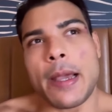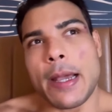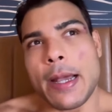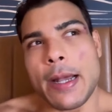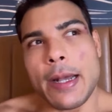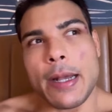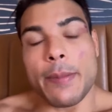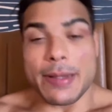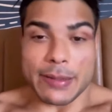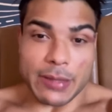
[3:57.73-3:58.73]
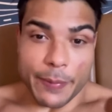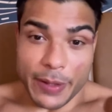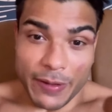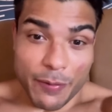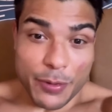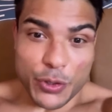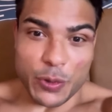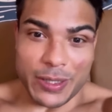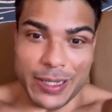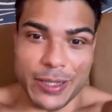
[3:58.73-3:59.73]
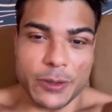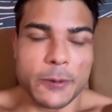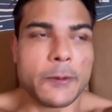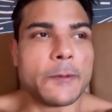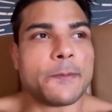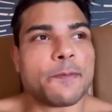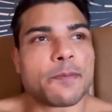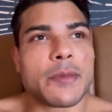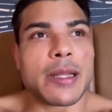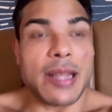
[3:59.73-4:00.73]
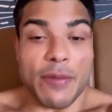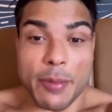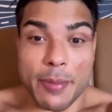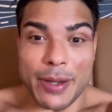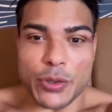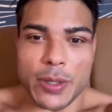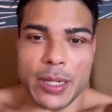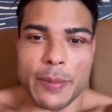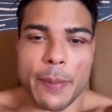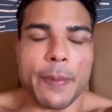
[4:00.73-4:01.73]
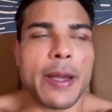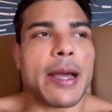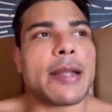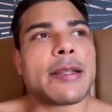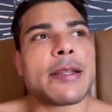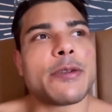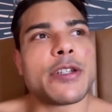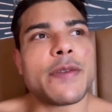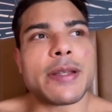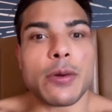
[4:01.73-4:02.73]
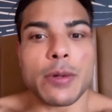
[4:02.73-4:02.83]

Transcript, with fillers: é... mas ele também estava me chutando tava me machucando minha perna, então eu devia ter